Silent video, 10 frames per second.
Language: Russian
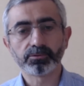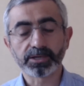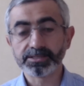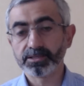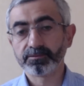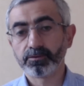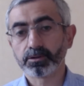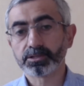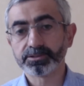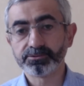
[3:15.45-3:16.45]
Ради этого
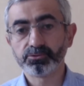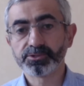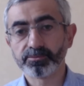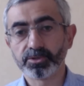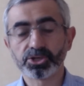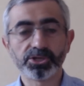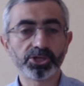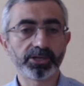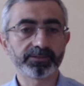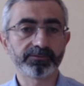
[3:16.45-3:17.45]
кладутся большие
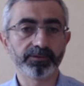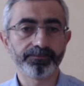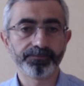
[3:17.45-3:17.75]
жертвы.